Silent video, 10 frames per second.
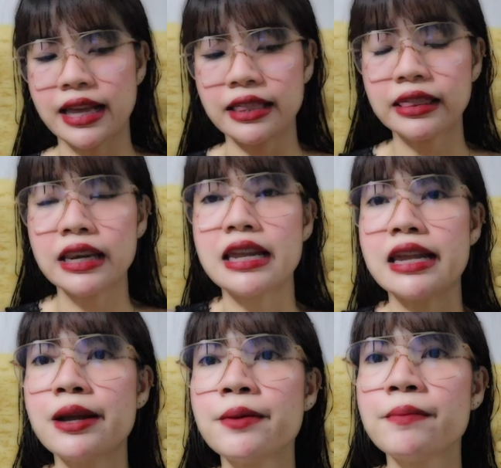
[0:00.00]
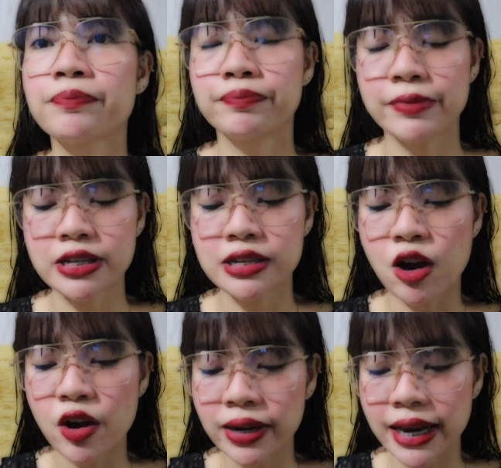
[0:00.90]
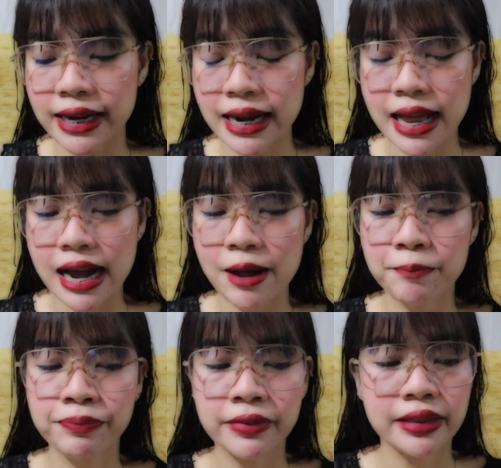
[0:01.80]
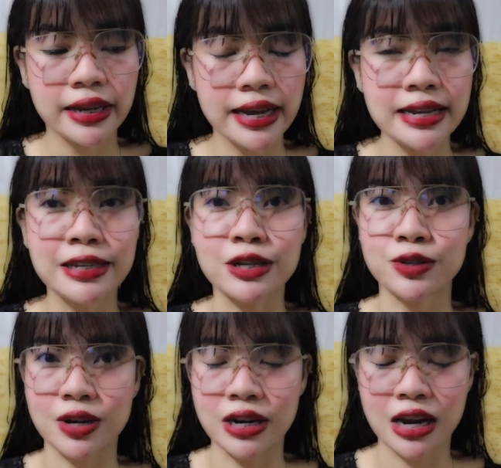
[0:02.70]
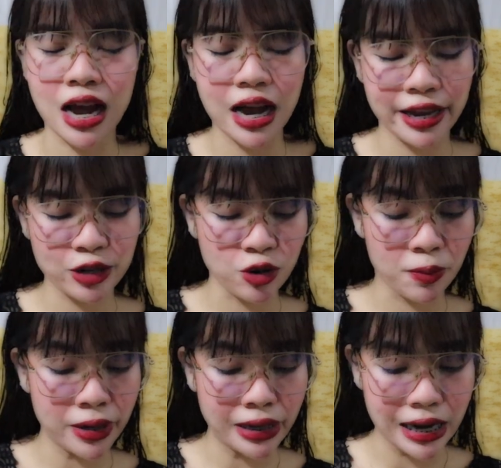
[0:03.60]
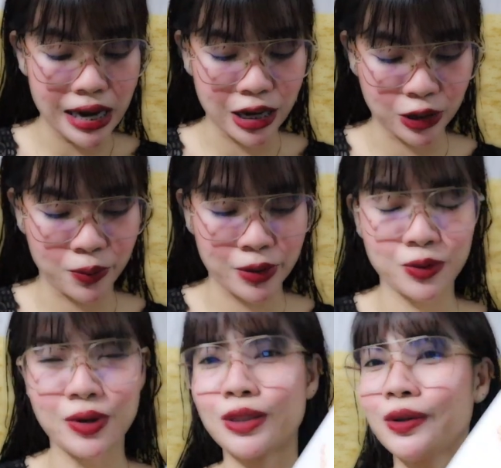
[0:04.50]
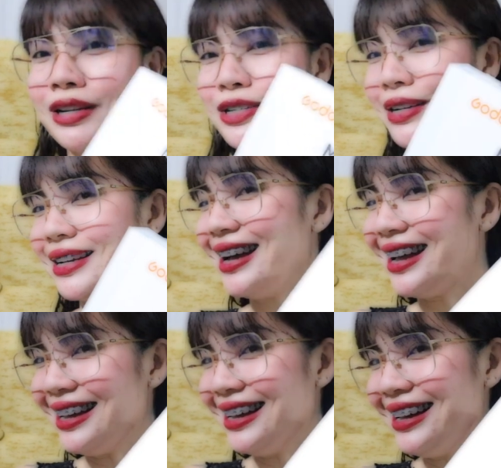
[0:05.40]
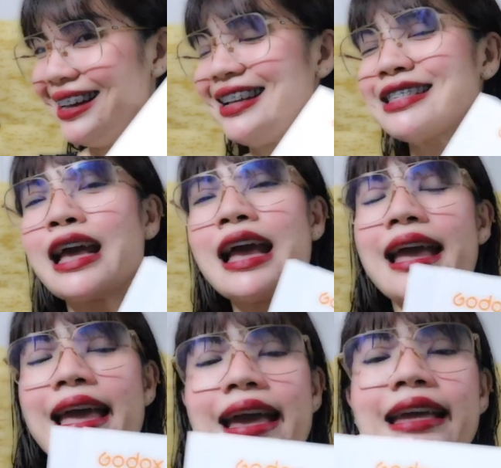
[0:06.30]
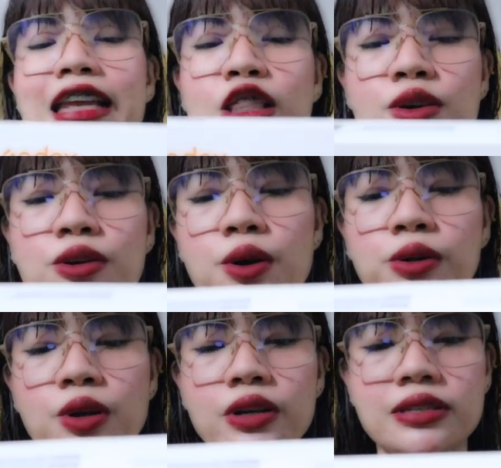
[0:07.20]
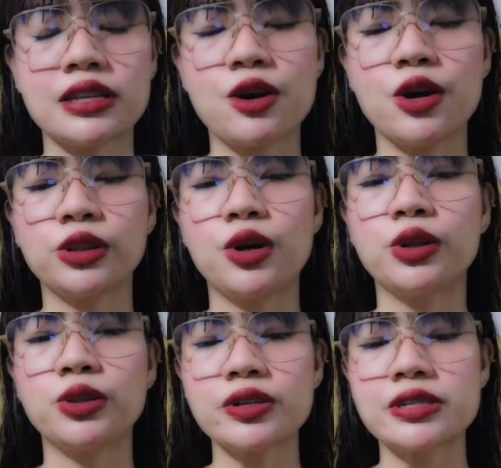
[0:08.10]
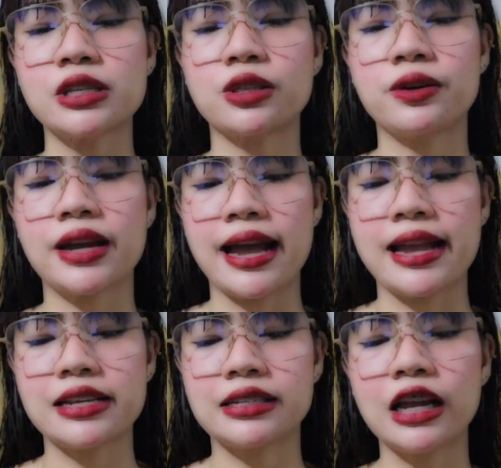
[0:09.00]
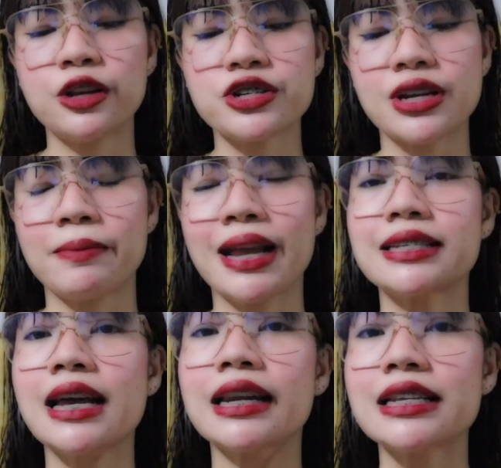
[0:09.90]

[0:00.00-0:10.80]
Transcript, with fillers: 10.3. Plus sa online nila, naging 6'3 na lang. Kaya sobrang nakakatuwa. So, ito na siya, guys! And itong Godox, God, Godox na to, guys, ano siya, may isang